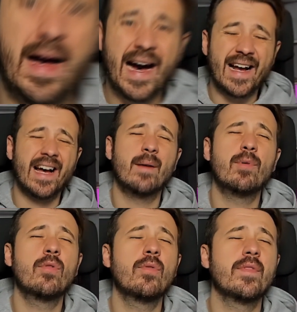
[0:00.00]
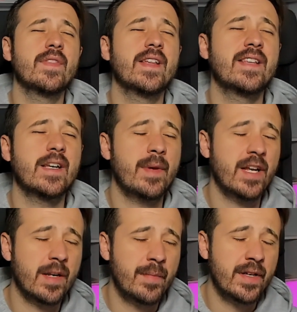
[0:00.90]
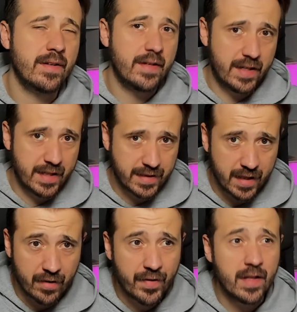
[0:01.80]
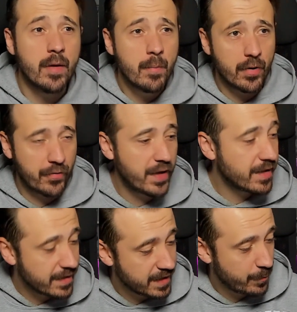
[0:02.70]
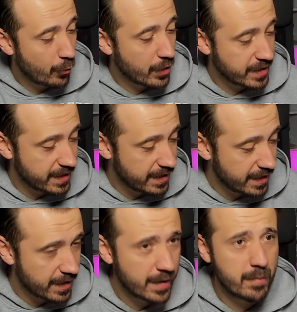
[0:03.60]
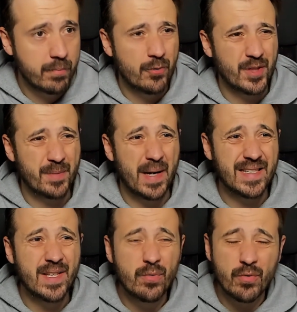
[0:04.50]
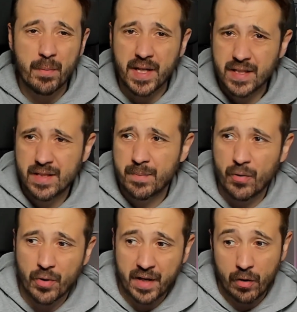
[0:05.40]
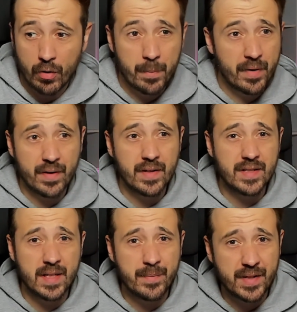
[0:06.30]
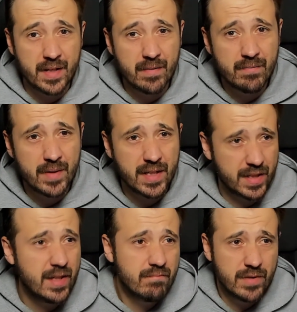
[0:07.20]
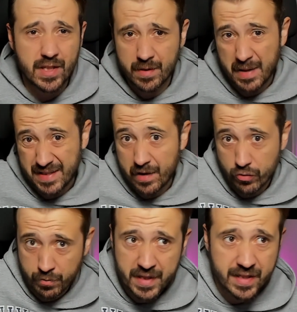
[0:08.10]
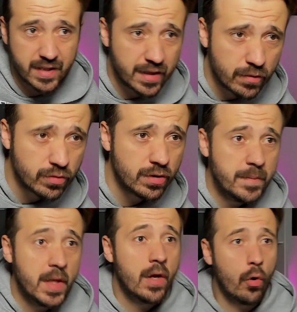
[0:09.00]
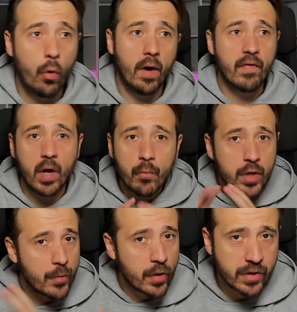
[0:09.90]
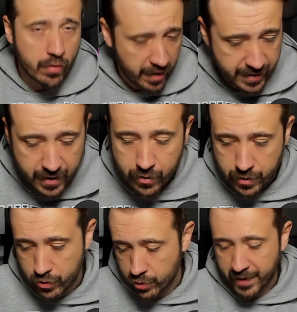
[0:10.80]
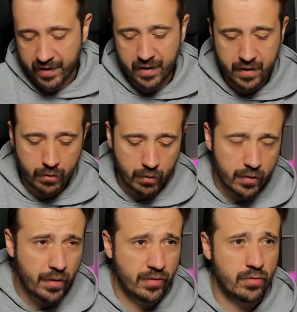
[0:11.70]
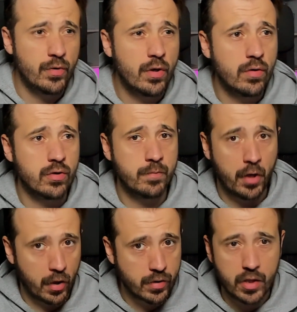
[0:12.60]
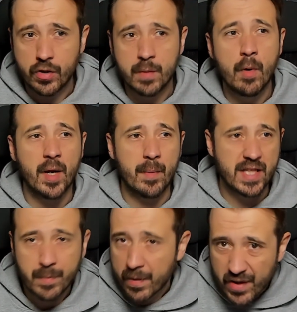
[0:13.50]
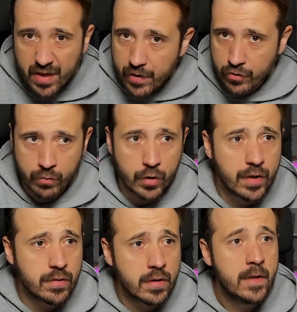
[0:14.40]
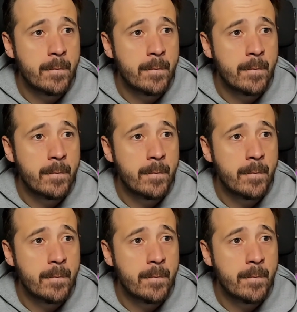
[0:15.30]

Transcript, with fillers: acabo de terminarme Starfield. Por fin, después de... pues más de un mes, porque lo empecé en septiembre, sí, sí, sí, más de dos meses incluso, jugando a muy poquitos ratitos, eso es verdad, y jugando en ratos muy cortos porque no he tenido tiempo para meterme vicios buenos,